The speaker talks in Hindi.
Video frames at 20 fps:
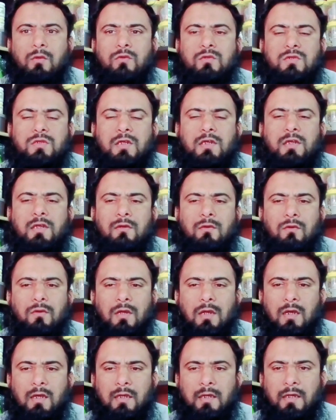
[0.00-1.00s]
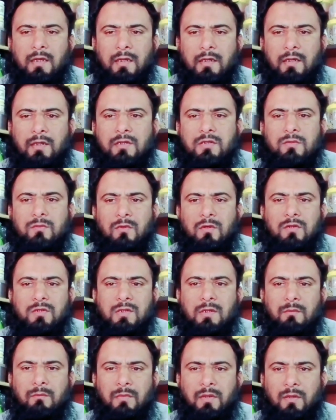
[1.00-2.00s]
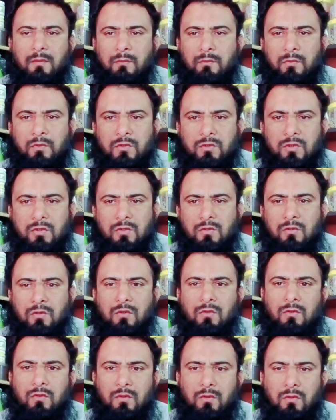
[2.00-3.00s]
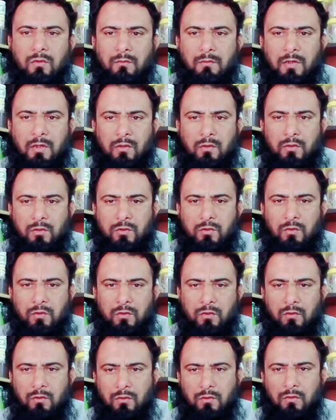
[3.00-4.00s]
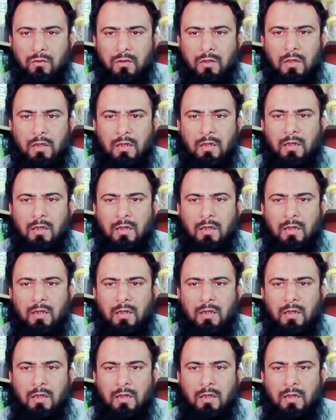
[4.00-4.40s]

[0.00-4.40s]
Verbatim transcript: उससे ये होगा कि इस मौसम में बुज़ुर्गों को बड़ों छोटों को